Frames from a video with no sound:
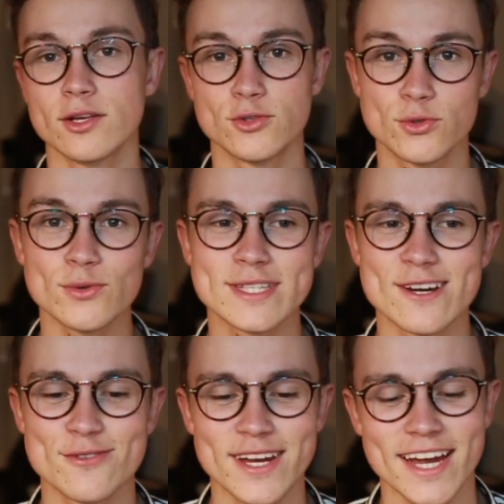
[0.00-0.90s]
Du coup, on s'est
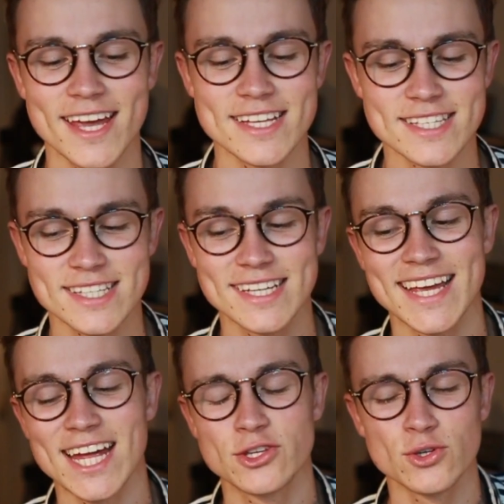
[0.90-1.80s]
offert 15
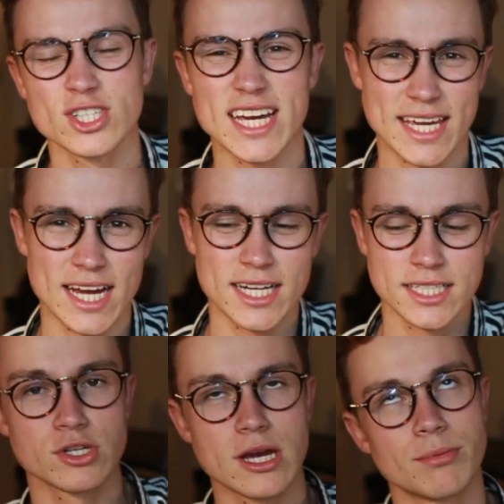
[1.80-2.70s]
cadeaux chacun.
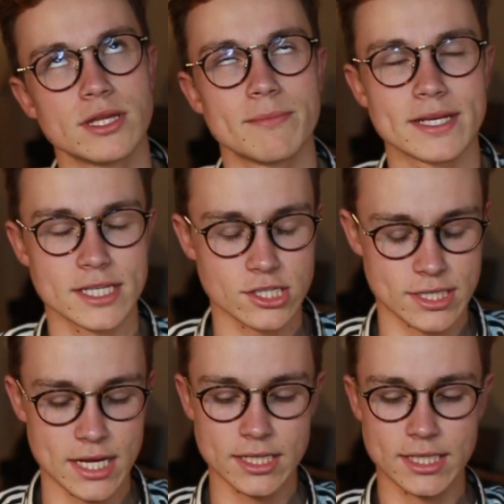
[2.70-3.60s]
J'ai un peu dépassé, je sais.